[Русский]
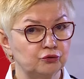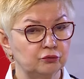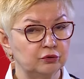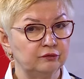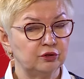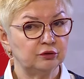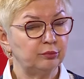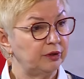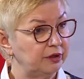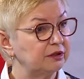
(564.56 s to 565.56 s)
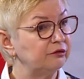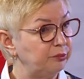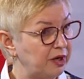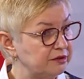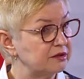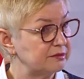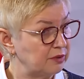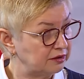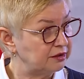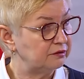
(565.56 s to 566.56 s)
наверное, проектов 5
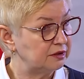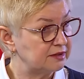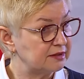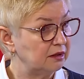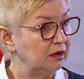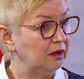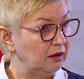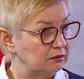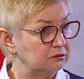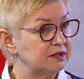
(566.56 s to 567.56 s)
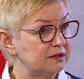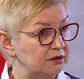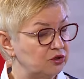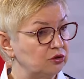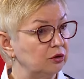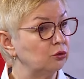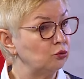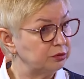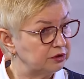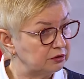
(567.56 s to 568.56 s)
рассматривается достаточно
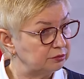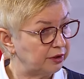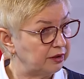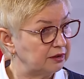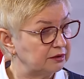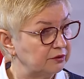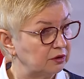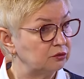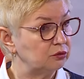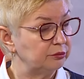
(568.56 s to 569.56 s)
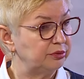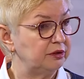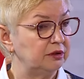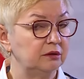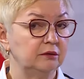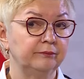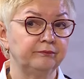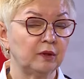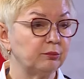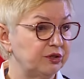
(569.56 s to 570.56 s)
крупных проектов, которые
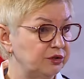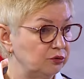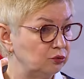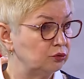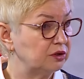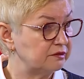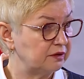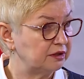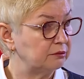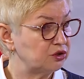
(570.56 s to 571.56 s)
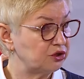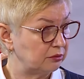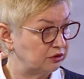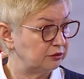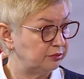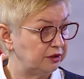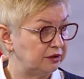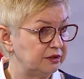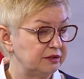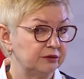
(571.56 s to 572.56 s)
при, претендуют на звание масштабных и
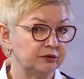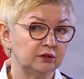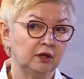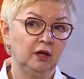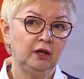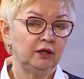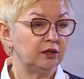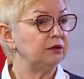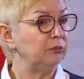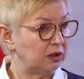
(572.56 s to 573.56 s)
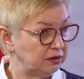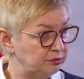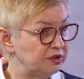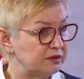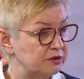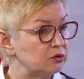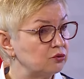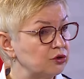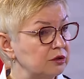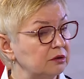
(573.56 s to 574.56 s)
приоритетных. И малый бизнес
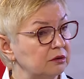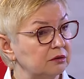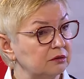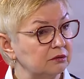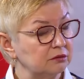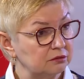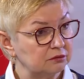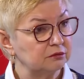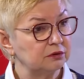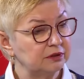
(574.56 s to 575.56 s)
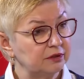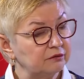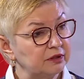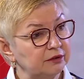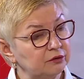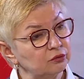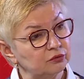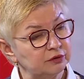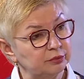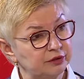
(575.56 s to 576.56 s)
тоже э, открывает
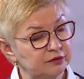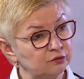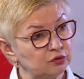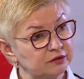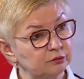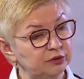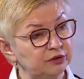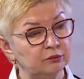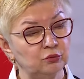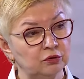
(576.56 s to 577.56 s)
новые производства. Поэтому То